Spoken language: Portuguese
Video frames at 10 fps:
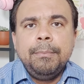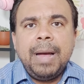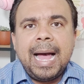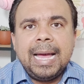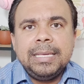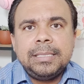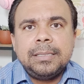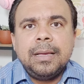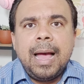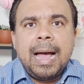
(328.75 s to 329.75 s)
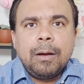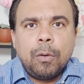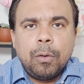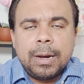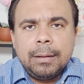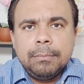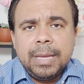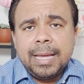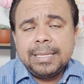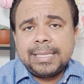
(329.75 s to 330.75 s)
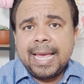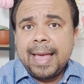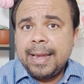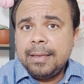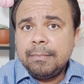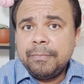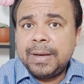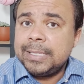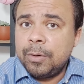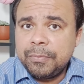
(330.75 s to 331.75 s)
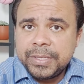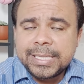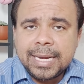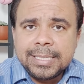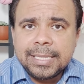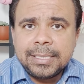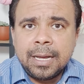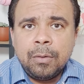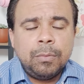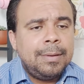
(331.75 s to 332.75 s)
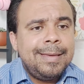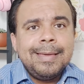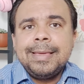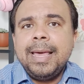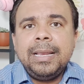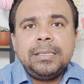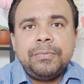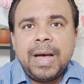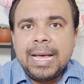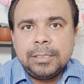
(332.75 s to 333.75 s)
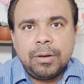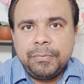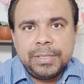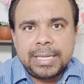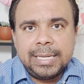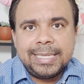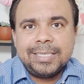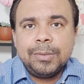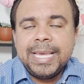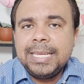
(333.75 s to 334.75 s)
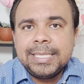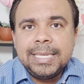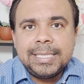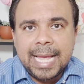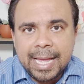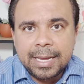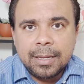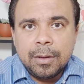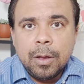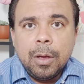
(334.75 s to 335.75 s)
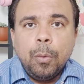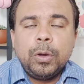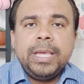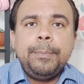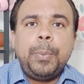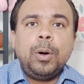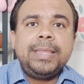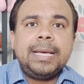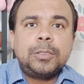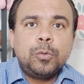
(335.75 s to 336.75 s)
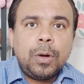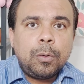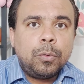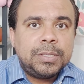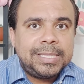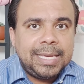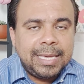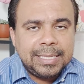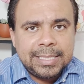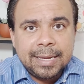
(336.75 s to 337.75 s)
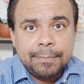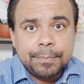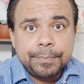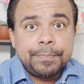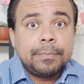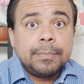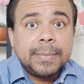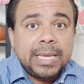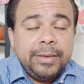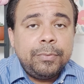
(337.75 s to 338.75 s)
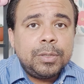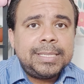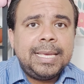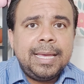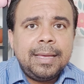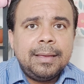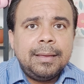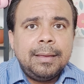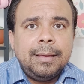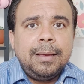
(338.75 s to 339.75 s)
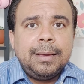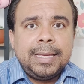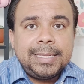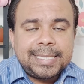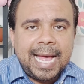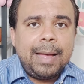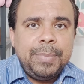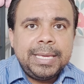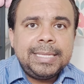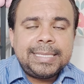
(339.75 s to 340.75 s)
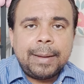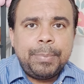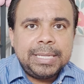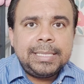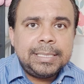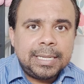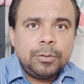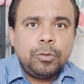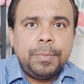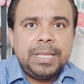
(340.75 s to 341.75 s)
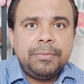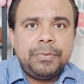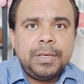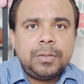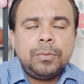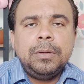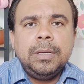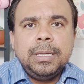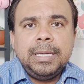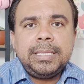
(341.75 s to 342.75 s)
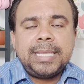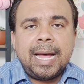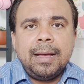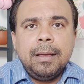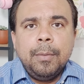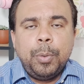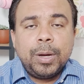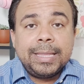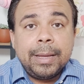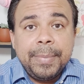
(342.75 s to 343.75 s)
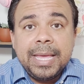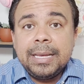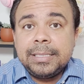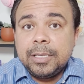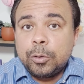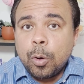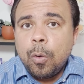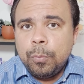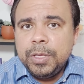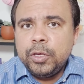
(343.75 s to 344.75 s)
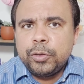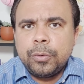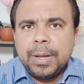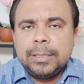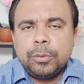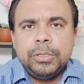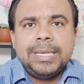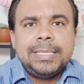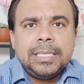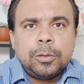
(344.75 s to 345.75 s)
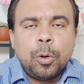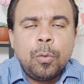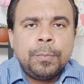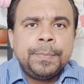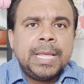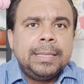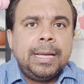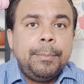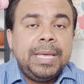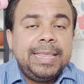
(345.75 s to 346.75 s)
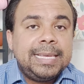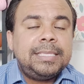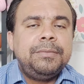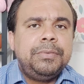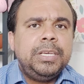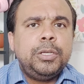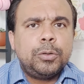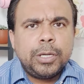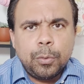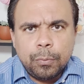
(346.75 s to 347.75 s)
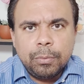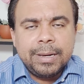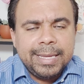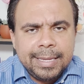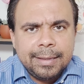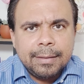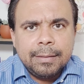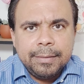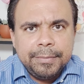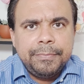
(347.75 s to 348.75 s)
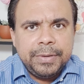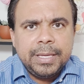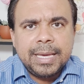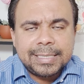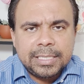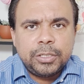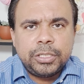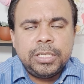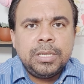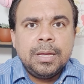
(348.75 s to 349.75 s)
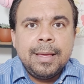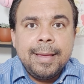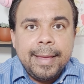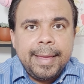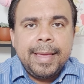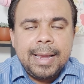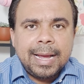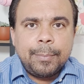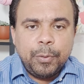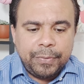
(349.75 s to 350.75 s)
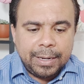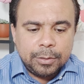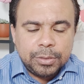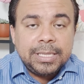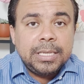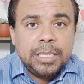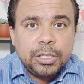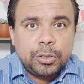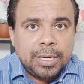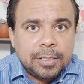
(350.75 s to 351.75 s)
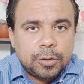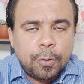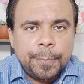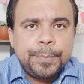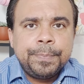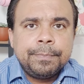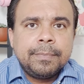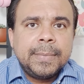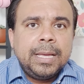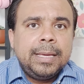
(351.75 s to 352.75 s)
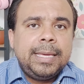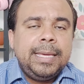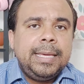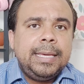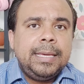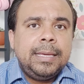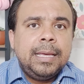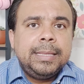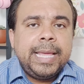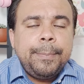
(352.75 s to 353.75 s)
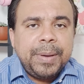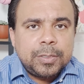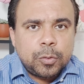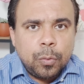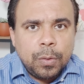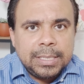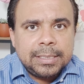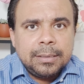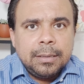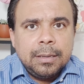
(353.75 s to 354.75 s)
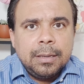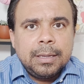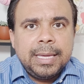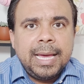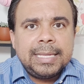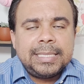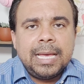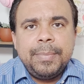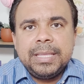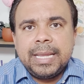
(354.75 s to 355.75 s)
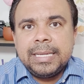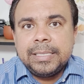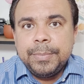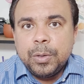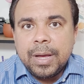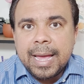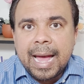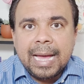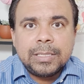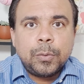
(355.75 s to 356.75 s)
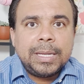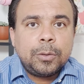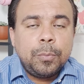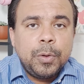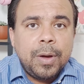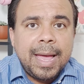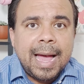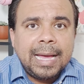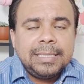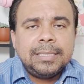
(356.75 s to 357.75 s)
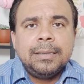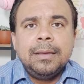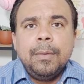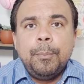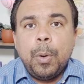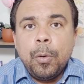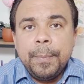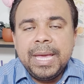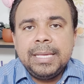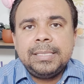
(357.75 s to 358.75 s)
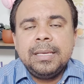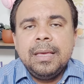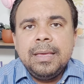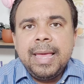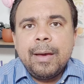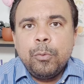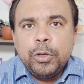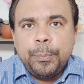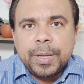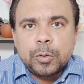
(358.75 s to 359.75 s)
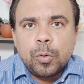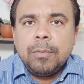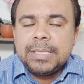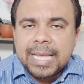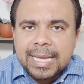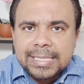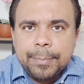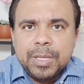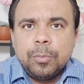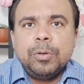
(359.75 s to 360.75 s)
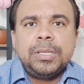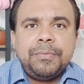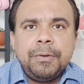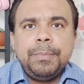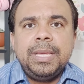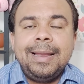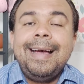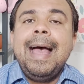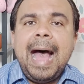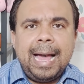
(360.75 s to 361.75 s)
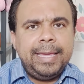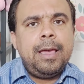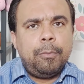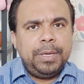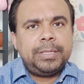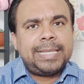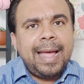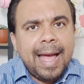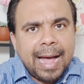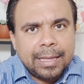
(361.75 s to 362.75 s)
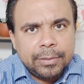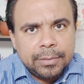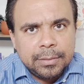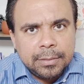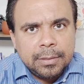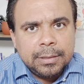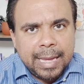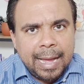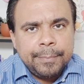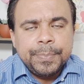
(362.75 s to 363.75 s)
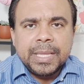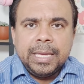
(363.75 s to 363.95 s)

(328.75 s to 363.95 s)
Mas agora eles querem fazer uma fiscalização, que eles façam a fiscalização que eles quiserem. O que importa é a sua consciência e você que sabe que está precisando do benefício e está. Porque também ele citou, o ministro Wellington Dias citou também nesse vídeo que eu li e vi e assisti, ele acabou falando o seguinte, olha só, que tem pessoas que recebem 3 mil reais, 4 mil reais por mês e é unipessoal e está recebendo Bolsa Família. Aí realmente está errado, tá?